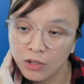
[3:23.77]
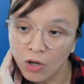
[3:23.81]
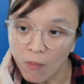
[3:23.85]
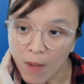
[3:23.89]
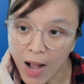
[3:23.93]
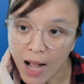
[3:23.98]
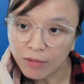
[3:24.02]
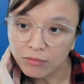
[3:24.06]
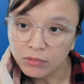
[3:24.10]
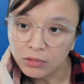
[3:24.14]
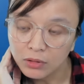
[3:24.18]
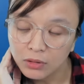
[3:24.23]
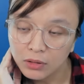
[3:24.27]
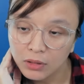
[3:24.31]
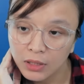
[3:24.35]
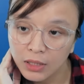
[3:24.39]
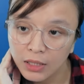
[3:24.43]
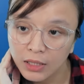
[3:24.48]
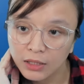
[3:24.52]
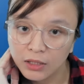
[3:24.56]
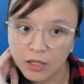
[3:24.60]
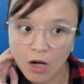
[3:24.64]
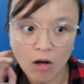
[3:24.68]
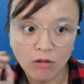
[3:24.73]
đúng không
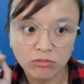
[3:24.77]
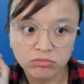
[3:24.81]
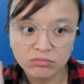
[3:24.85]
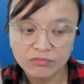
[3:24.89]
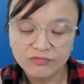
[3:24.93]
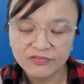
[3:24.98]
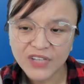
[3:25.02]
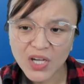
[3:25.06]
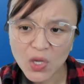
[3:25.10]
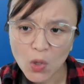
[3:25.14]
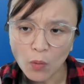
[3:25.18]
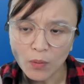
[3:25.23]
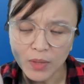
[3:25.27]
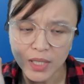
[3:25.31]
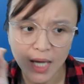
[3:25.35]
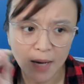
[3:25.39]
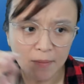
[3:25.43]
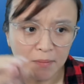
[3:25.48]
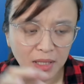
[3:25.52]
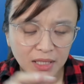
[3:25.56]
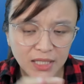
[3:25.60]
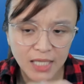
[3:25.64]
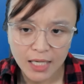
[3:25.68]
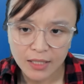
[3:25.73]
còn ví dụ giờ
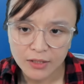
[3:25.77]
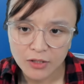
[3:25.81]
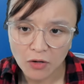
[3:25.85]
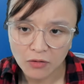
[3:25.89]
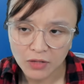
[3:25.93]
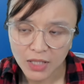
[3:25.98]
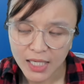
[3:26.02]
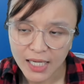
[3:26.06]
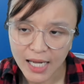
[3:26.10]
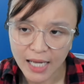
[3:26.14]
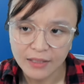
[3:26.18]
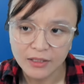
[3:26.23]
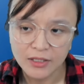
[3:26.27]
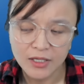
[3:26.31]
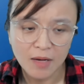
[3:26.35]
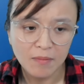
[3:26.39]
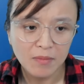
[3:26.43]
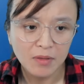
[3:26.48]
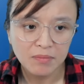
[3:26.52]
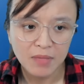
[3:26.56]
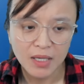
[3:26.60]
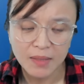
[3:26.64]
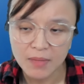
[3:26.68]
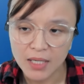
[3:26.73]
mình nhìn vô tiếng anh giờ
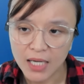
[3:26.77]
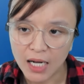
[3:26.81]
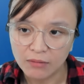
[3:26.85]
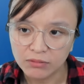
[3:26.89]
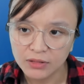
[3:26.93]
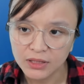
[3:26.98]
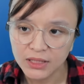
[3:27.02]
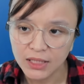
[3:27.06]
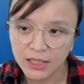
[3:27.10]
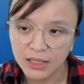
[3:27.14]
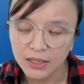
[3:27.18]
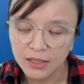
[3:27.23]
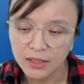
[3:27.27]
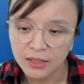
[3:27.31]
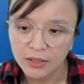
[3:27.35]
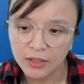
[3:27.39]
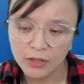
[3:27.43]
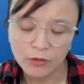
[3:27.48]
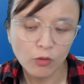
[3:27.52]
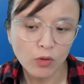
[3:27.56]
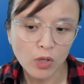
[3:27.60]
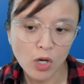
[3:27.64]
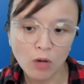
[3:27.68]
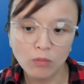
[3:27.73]
mình biết mình học cái gì thì
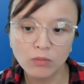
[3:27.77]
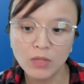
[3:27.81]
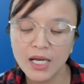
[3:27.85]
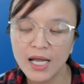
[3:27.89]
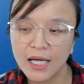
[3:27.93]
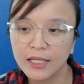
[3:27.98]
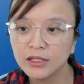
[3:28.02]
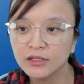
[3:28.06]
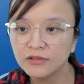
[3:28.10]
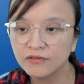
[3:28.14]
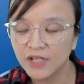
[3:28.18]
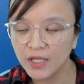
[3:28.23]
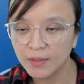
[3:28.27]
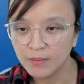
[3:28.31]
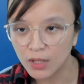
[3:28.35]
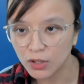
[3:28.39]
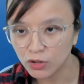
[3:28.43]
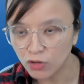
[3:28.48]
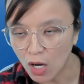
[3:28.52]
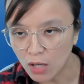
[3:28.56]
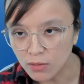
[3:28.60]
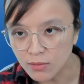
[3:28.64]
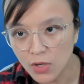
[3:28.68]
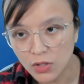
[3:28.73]
cuối cùng là người việt mình
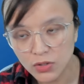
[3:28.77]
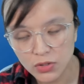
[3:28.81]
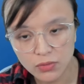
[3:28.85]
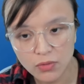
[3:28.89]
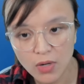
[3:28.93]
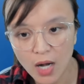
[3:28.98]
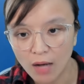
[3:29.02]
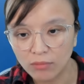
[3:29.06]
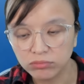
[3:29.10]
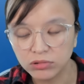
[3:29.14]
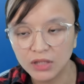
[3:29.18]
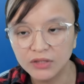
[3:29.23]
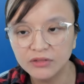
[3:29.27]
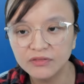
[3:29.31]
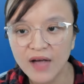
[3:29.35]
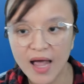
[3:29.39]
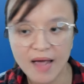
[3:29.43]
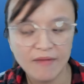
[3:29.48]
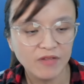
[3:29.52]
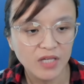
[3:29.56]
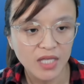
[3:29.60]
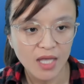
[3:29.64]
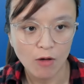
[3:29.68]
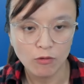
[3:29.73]
toàn ngồi xuống học ngữ
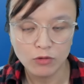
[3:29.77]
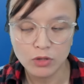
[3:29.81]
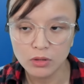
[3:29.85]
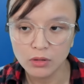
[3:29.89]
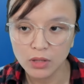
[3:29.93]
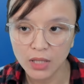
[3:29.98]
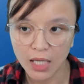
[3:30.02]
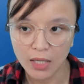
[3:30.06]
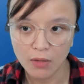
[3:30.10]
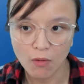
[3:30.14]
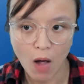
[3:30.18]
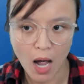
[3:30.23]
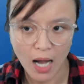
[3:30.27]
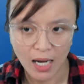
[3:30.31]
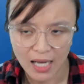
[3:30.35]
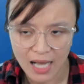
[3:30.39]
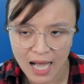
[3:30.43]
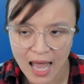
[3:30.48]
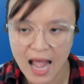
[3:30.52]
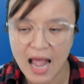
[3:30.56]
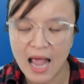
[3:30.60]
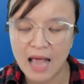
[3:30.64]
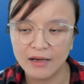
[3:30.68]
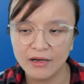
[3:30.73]
pháp với nhau trước tiên hoặc
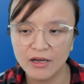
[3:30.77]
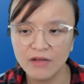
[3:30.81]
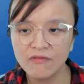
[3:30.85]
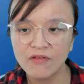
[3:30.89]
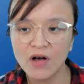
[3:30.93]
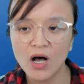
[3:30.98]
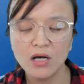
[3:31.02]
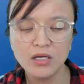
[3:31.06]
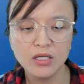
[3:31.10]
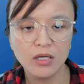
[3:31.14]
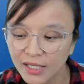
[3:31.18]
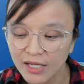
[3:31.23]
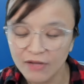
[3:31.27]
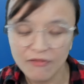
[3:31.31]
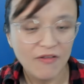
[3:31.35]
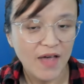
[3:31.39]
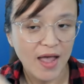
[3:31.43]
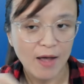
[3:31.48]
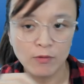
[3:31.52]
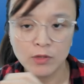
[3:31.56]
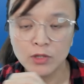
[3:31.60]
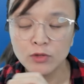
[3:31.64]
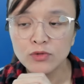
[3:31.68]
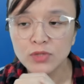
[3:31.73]
là đi với những cái
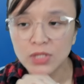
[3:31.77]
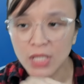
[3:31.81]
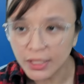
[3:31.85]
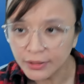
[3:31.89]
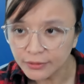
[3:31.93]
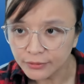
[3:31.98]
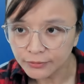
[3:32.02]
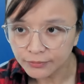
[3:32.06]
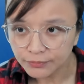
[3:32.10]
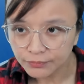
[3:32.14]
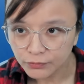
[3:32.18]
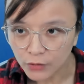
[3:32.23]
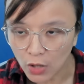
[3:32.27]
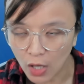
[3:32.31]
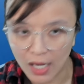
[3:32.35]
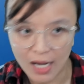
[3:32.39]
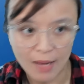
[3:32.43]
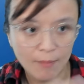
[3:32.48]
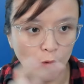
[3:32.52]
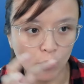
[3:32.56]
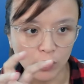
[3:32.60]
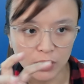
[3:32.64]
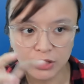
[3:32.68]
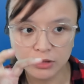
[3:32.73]
phao cứu sinh hoặc là
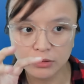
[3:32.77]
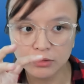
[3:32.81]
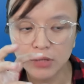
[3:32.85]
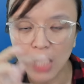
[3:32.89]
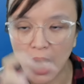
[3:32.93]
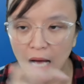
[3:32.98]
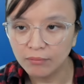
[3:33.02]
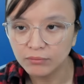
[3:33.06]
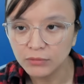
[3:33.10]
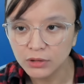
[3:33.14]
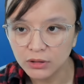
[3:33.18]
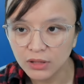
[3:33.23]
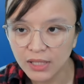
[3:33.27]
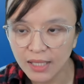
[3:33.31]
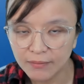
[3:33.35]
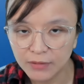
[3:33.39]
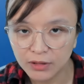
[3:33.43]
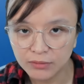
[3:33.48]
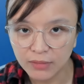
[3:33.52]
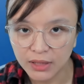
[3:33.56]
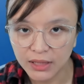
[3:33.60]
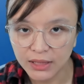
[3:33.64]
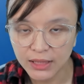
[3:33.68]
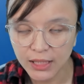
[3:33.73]
một cái trường hợp nữa là
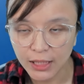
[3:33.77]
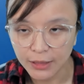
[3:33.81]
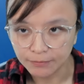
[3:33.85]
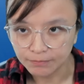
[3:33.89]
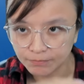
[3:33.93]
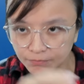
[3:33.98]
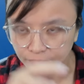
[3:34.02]
mình bị gì